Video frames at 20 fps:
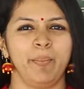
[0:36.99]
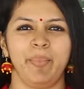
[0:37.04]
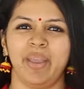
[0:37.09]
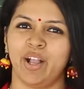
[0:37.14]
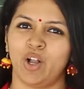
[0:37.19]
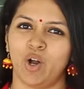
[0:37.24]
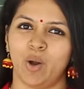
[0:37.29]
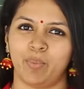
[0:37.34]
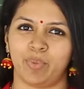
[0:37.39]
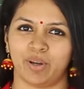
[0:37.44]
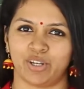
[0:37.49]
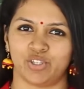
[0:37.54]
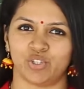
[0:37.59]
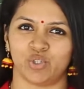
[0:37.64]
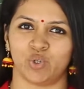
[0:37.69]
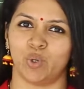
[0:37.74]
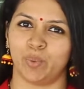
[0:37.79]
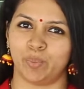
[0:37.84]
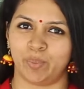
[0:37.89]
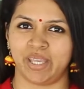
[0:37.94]
பிகாம்
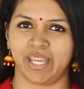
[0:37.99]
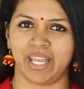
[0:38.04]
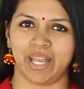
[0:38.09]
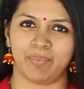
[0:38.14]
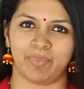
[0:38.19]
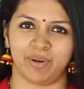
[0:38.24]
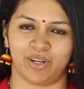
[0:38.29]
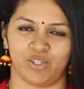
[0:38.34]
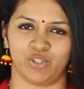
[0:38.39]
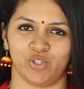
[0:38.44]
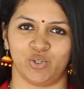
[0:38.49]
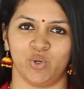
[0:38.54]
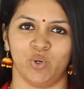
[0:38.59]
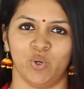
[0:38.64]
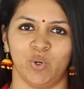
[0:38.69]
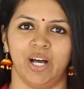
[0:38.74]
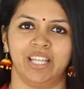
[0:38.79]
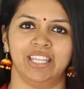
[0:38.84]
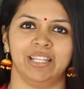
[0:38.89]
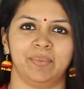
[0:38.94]
படிச்சுக்கோ பிஏ
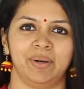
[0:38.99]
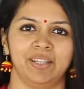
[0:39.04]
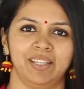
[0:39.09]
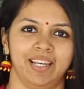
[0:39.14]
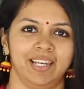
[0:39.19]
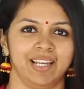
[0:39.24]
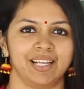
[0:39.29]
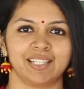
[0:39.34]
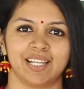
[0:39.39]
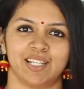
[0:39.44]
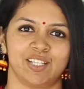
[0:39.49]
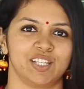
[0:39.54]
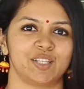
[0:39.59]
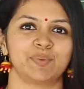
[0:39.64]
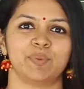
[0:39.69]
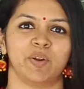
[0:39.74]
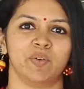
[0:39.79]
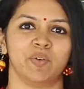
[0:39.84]
படிச்சுக்கோ அந்த மாதிரிலாம் சஜஸ்ட்